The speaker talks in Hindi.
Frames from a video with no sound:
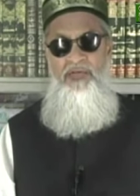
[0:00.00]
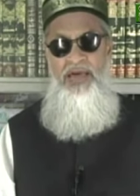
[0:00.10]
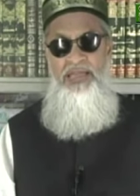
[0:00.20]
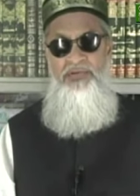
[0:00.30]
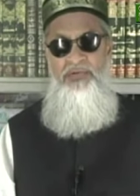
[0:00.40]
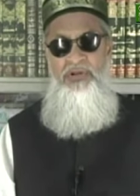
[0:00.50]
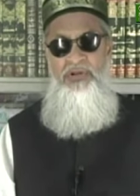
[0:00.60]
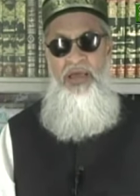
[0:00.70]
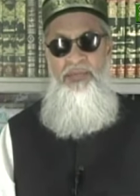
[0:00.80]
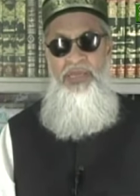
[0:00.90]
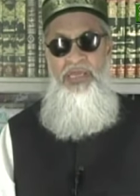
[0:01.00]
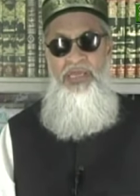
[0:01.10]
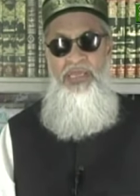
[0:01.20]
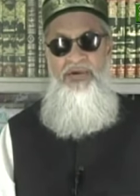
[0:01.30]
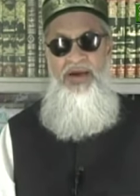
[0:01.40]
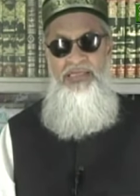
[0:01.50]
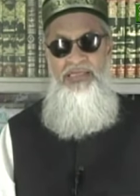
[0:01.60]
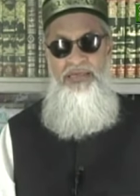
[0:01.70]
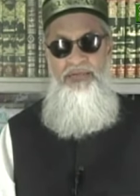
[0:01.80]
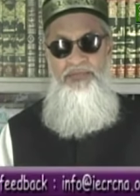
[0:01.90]
वारिसन और हम ही इनके
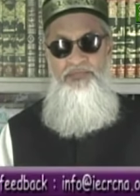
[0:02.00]
वारिस हैं